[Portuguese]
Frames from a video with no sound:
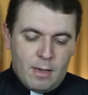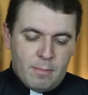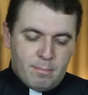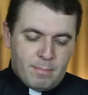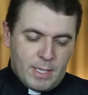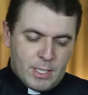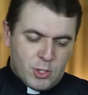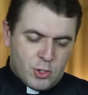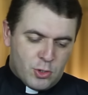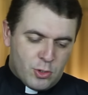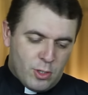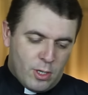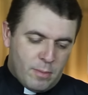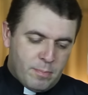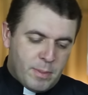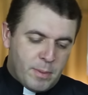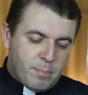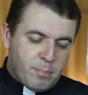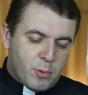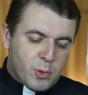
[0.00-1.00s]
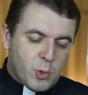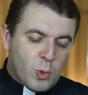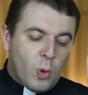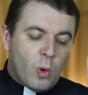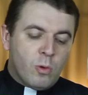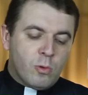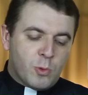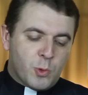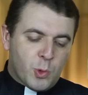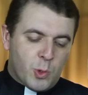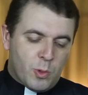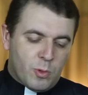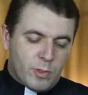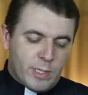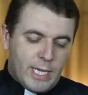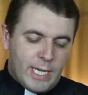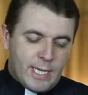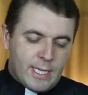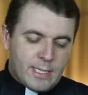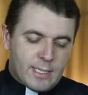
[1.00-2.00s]
mas sobe por outro
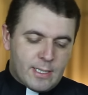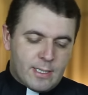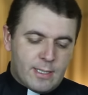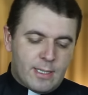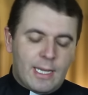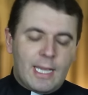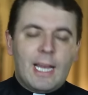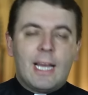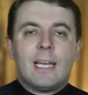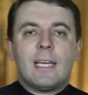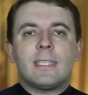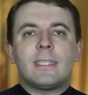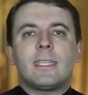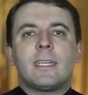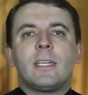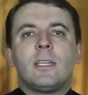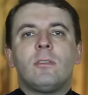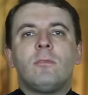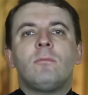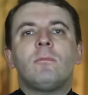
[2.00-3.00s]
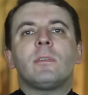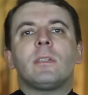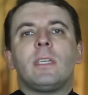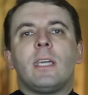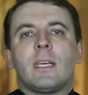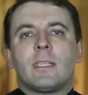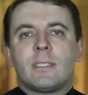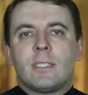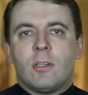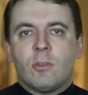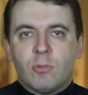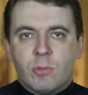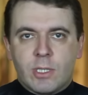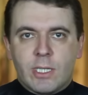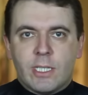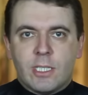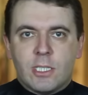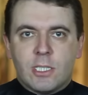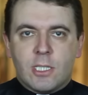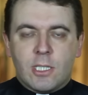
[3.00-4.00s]
lugar, é ladrão e
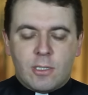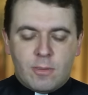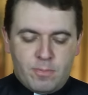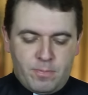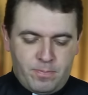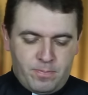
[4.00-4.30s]
assaltante.